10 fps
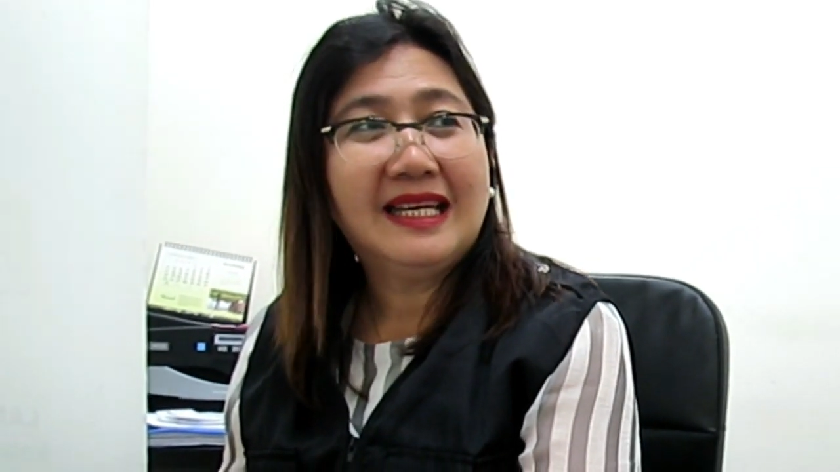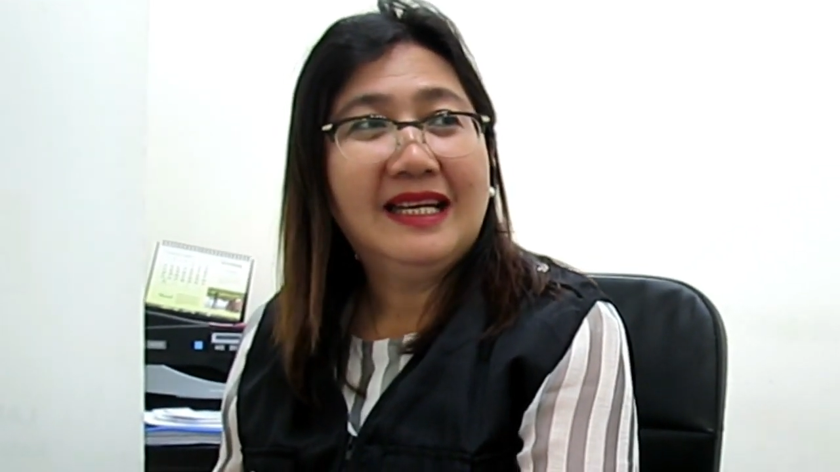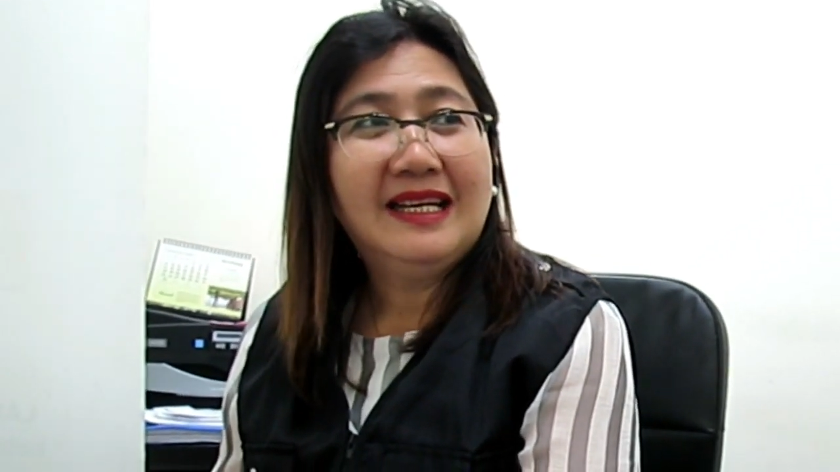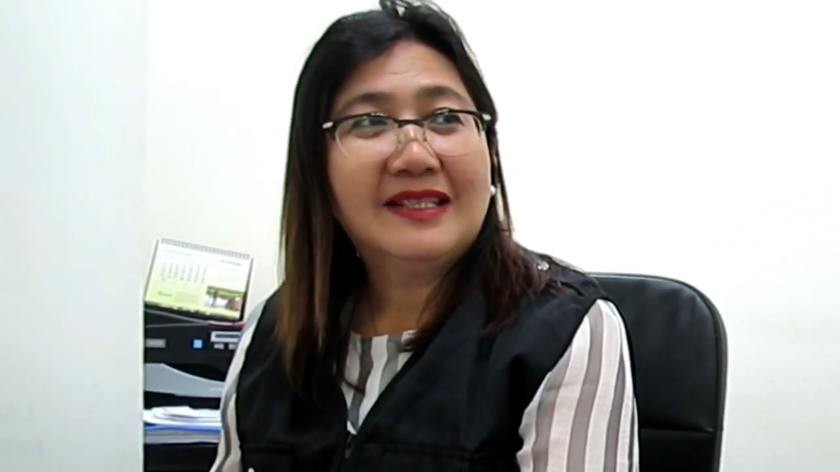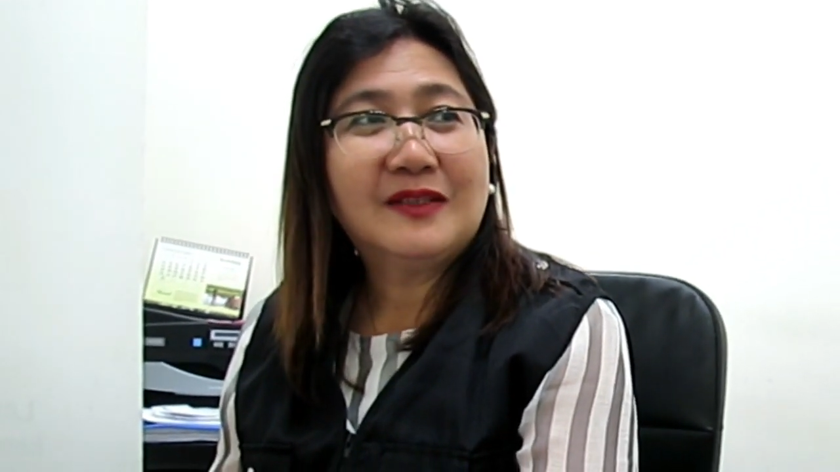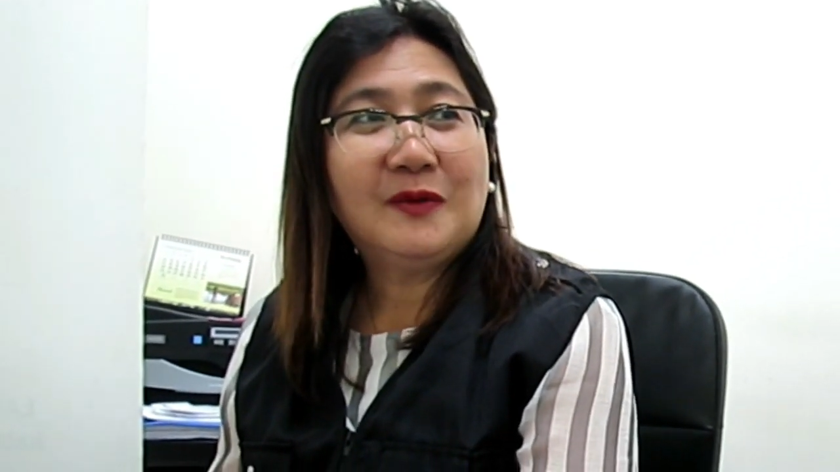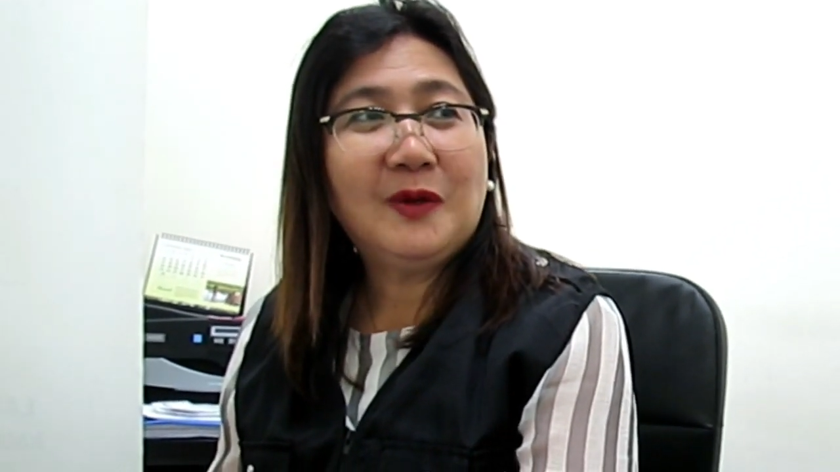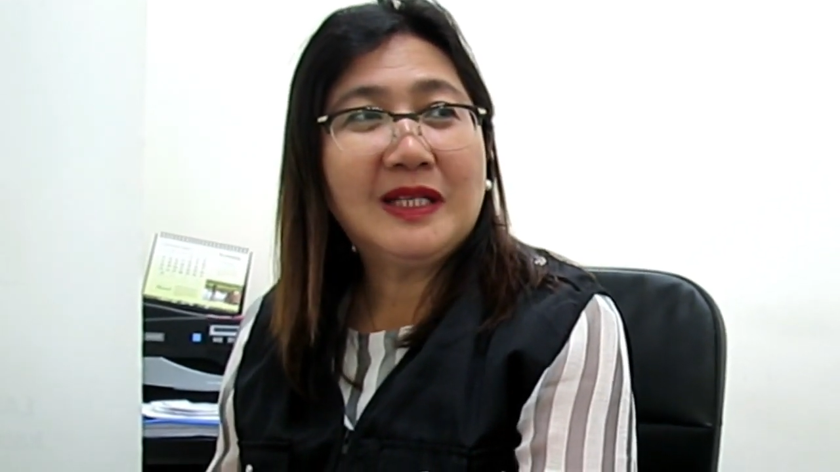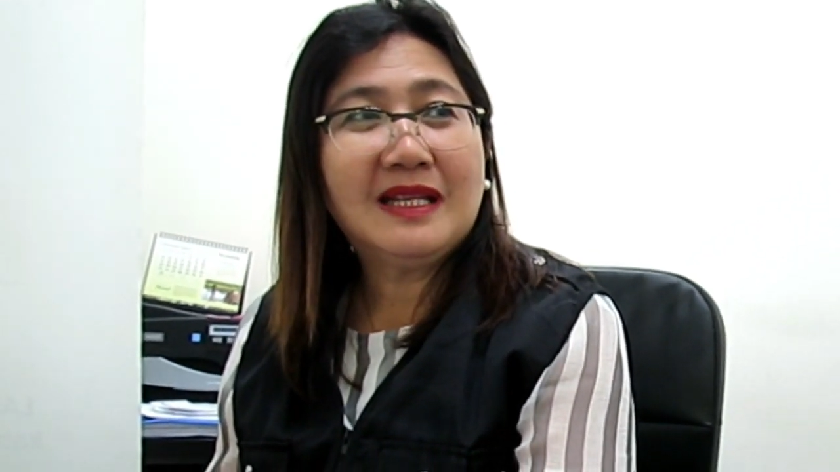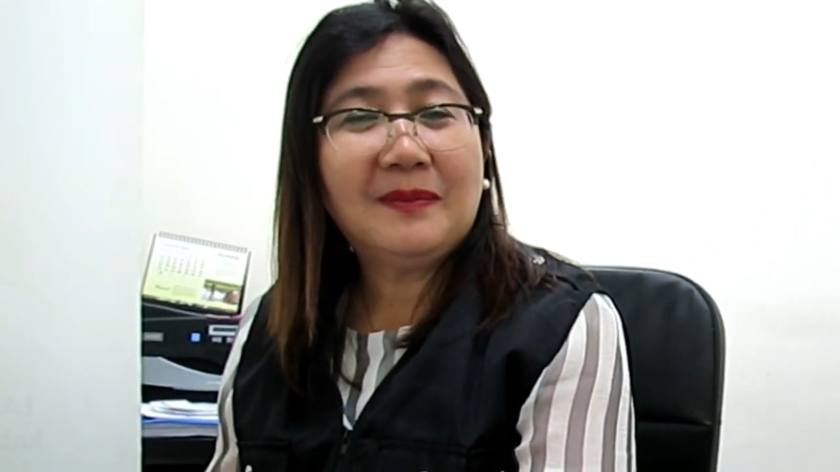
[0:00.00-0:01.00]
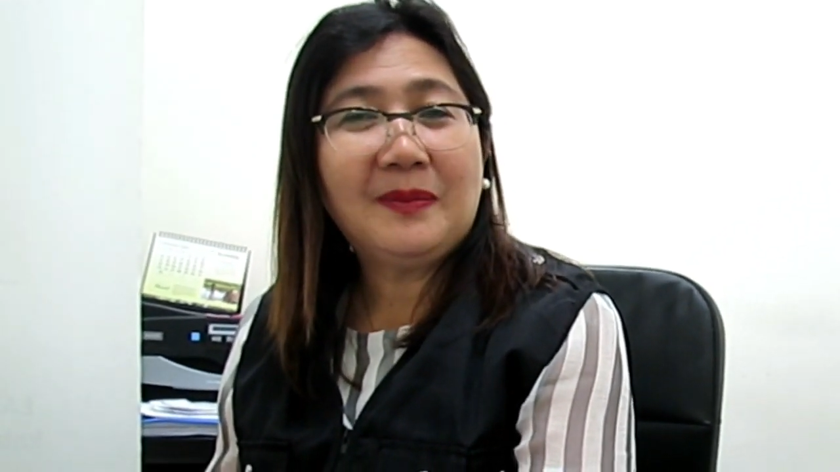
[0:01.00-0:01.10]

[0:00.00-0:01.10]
Mm-hmm. Nangulas lang